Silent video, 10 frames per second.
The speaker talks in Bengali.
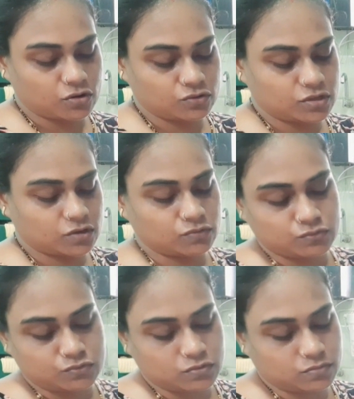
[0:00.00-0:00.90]
অন্তত এখন
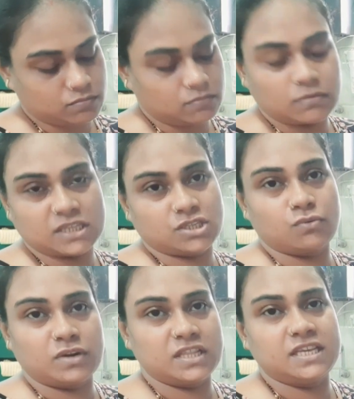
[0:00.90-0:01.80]
দুটো মাছ
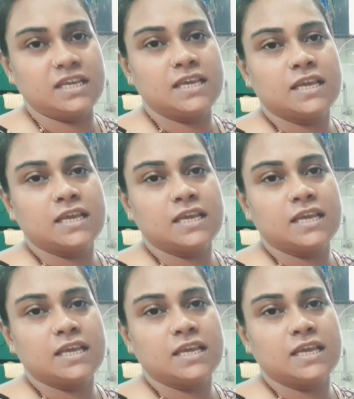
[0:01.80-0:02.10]
করে দিই